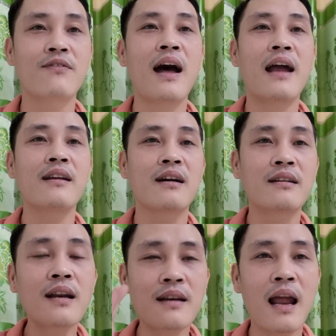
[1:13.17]
và
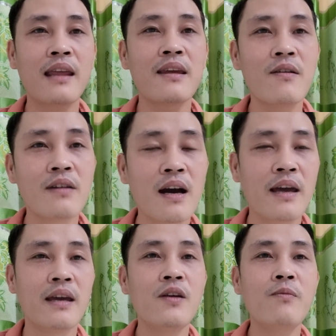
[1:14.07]
được rất là nhiều
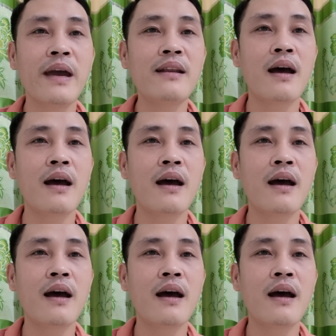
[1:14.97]
người yêu mến